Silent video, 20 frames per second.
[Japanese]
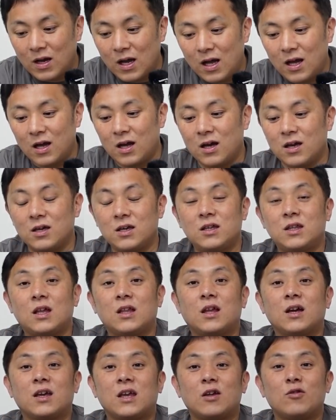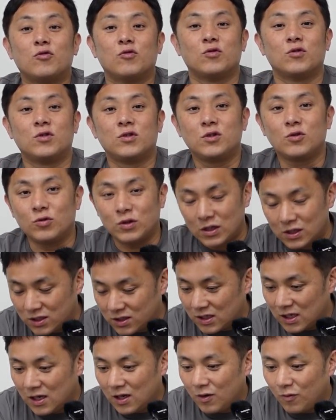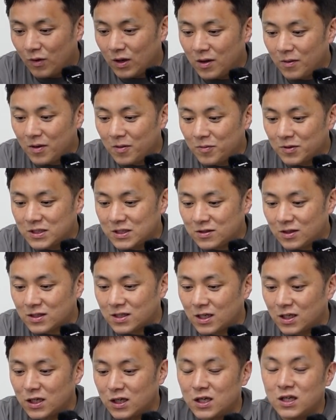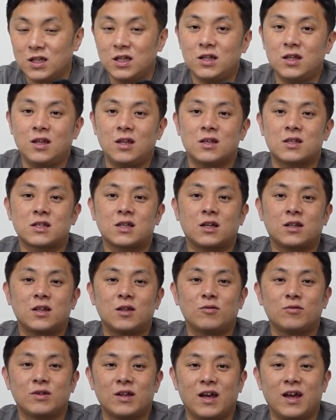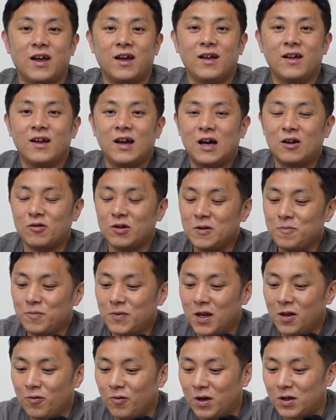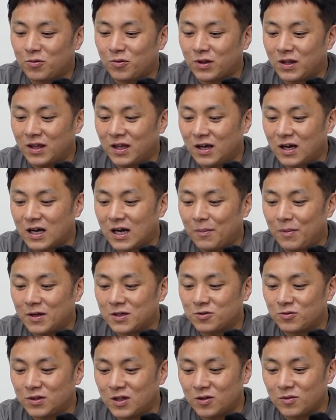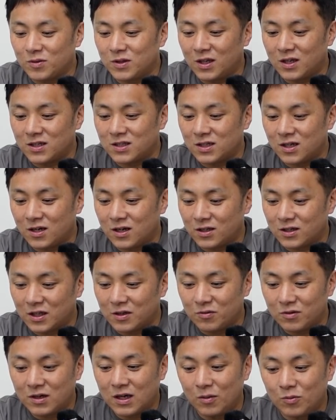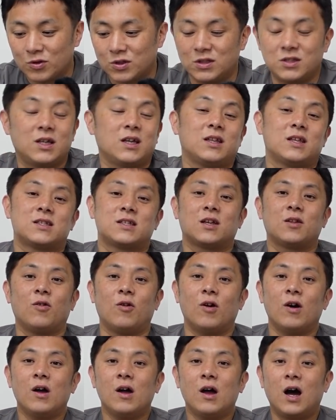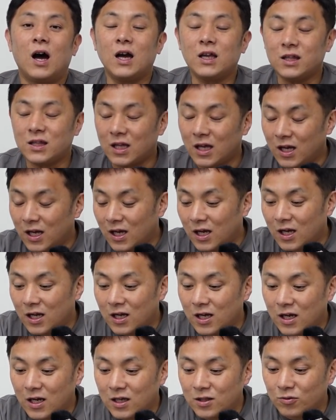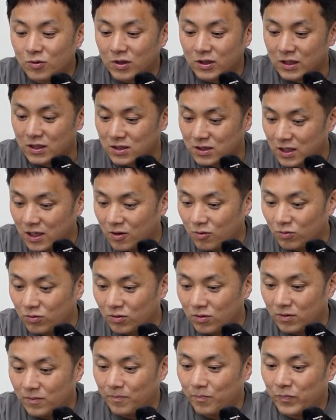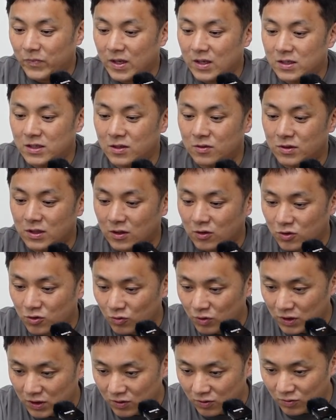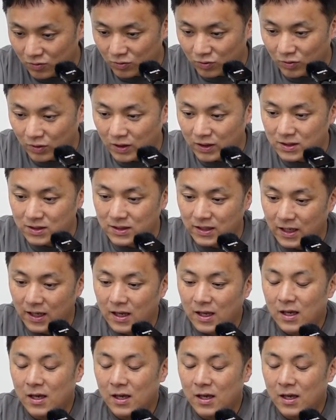がいただけるようです。我々も実は最近気に入ってね、使ってるんで、あの、インプレ動画とかでなんかカバン背ってうの見たりした方いるかもしれないんですけど、ああいったのがですね、この、えシールさんの商品ということでですね、